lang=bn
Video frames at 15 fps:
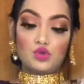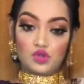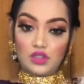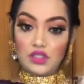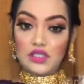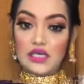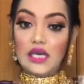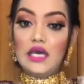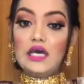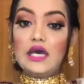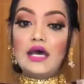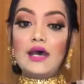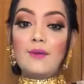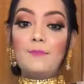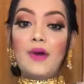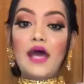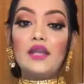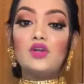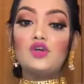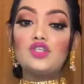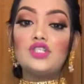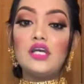মধ্যে
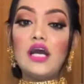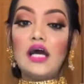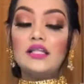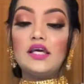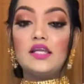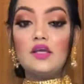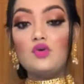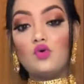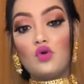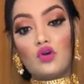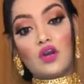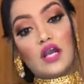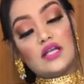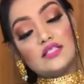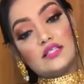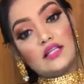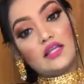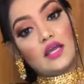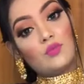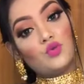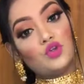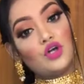বেনারসি কাতানের ওনার
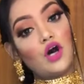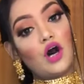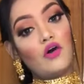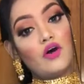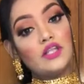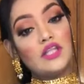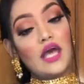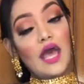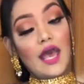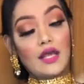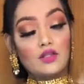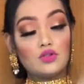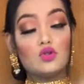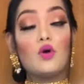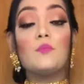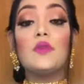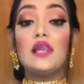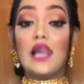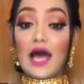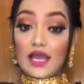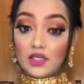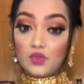সিল্কের মধ্যে হওয়াতে একদম
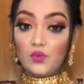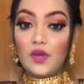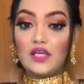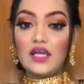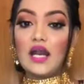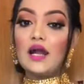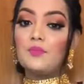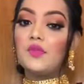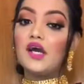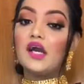লাইট ওয়েট আর আপনার